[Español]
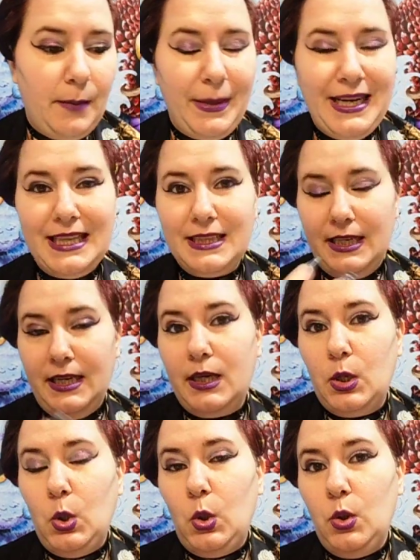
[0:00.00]
la pena
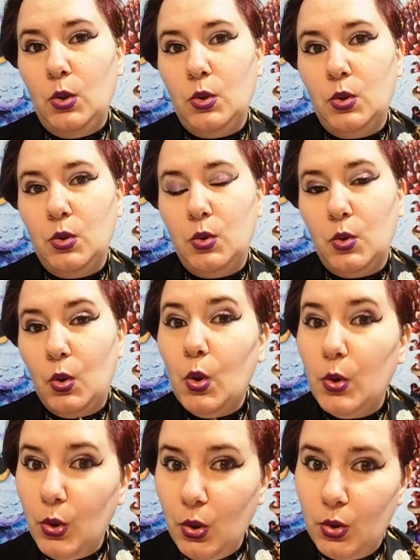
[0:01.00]
tenerlo
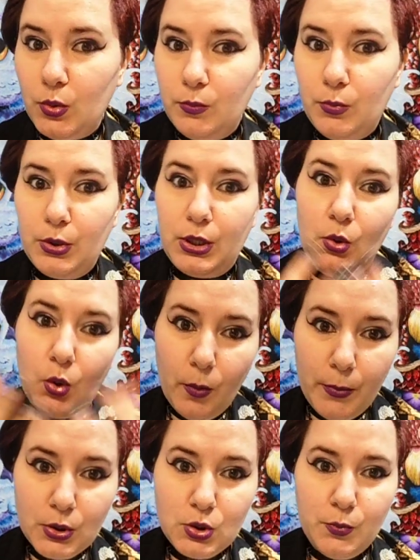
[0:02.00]
o no, porque
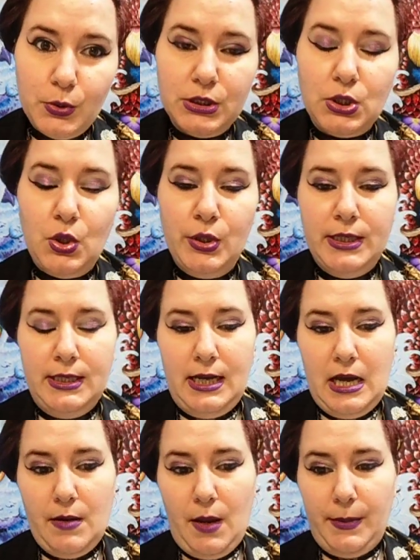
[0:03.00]
luego por supuesto
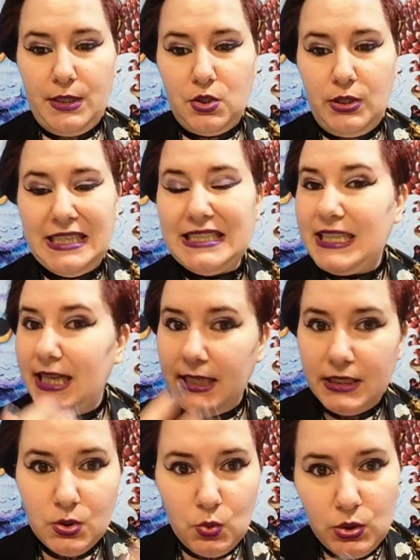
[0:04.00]
habrá personas que
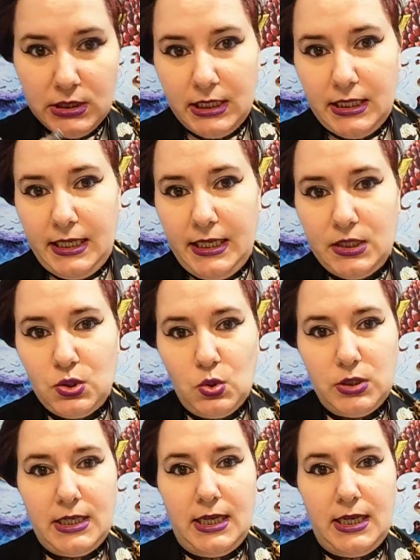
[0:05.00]
les gusta tener sus